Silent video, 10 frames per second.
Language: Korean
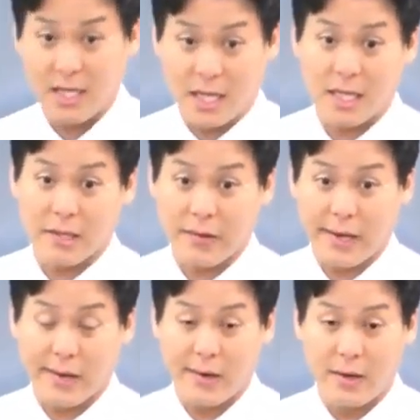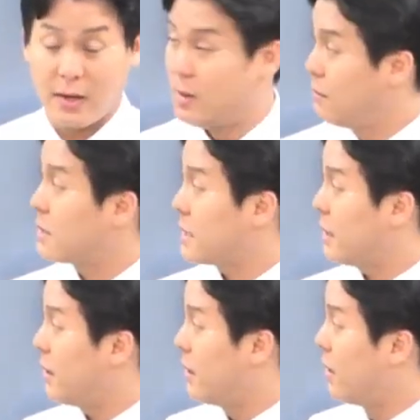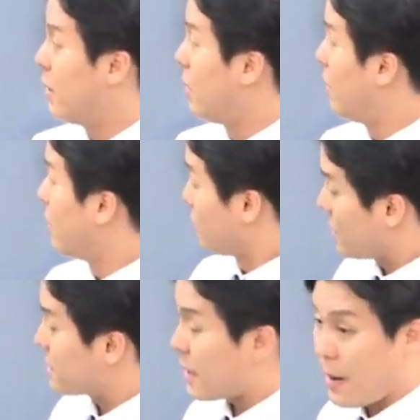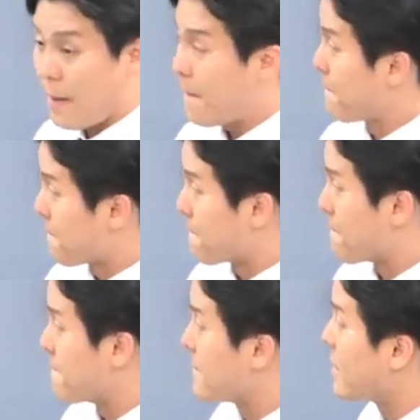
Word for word: 이렇게 있는 거예요. 맞아요? 됐어요? 음.